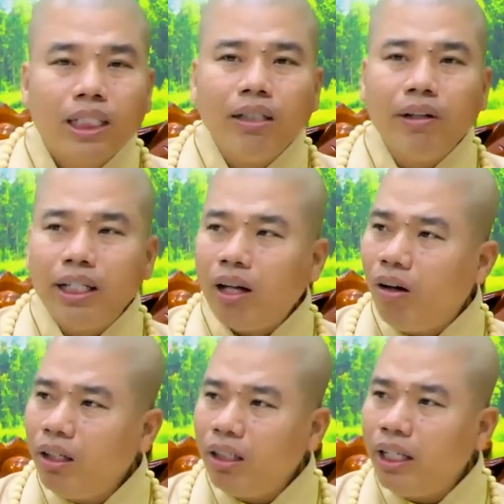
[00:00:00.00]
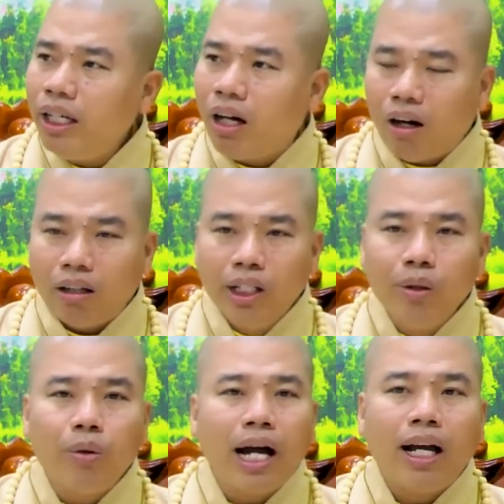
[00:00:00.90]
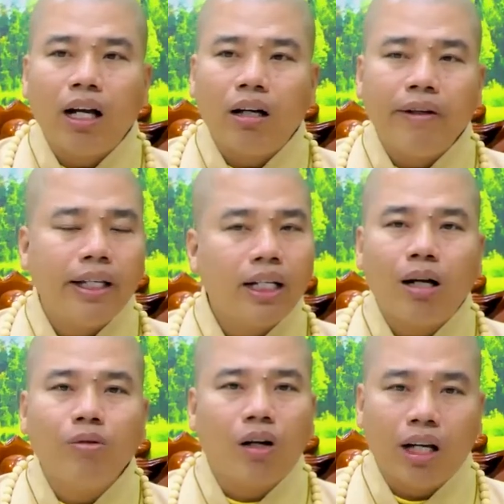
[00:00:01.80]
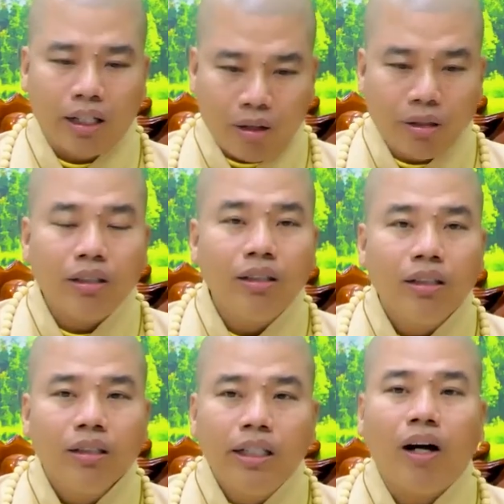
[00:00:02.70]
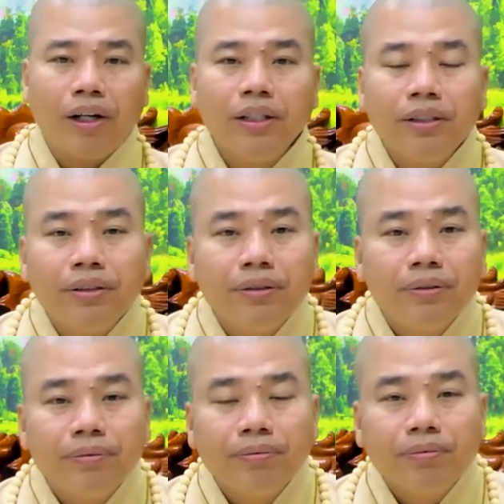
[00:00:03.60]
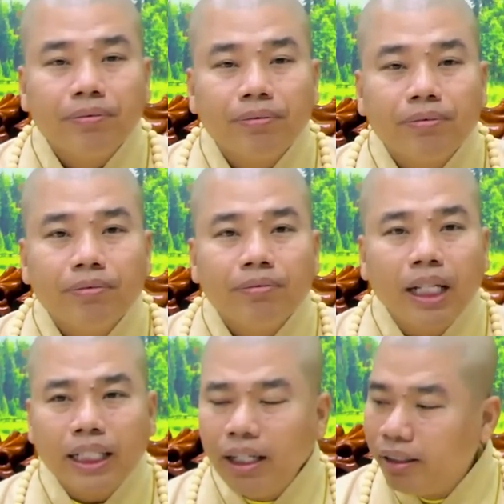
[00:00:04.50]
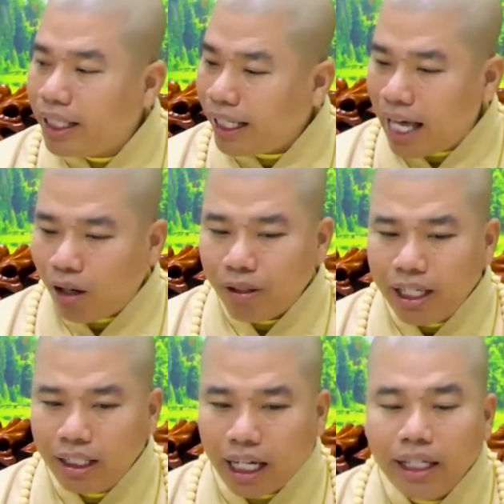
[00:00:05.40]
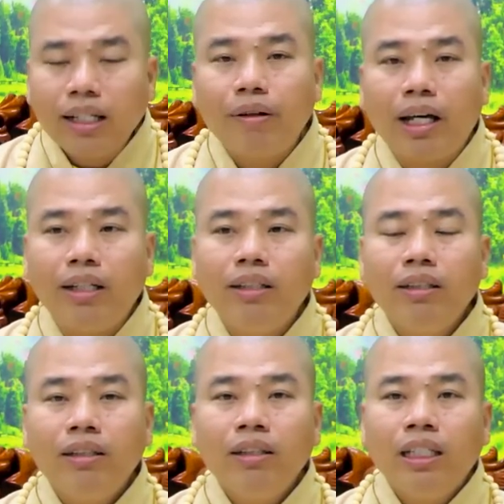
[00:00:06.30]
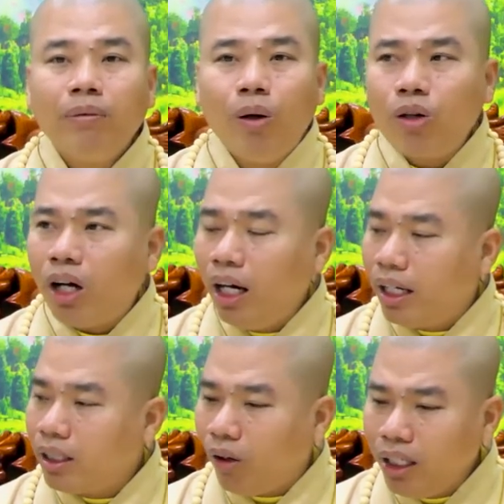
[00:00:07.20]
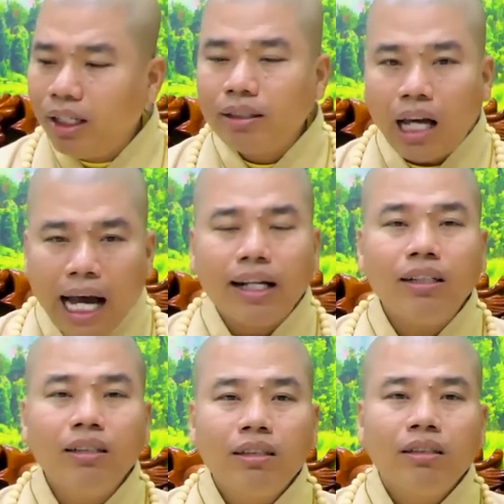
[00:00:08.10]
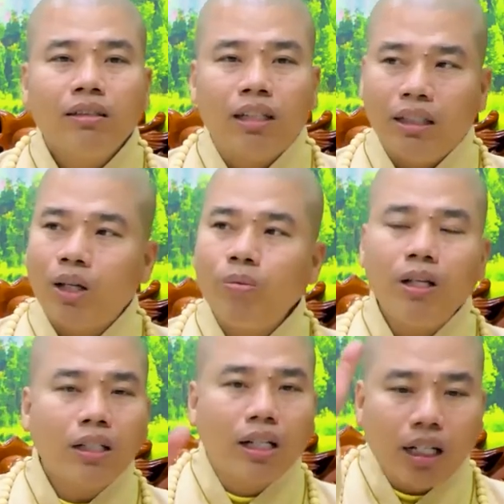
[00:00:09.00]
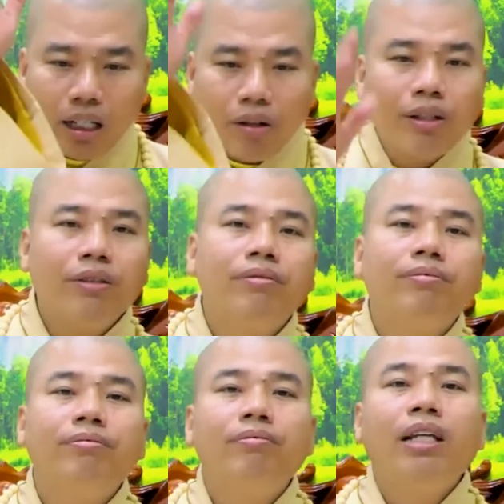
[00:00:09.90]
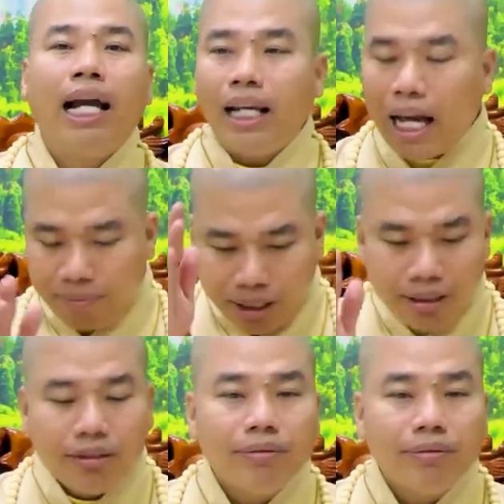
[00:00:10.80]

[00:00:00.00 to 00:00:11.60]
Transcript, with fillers: khi bị nói với họ nhiều quá vì khi không còn lời nói với họ nữa nên cái người nghe đạo phải nhớ kỹ câu này muốn có lời nói với người thân thì tốt nhất đừng nên nói hãy làm đi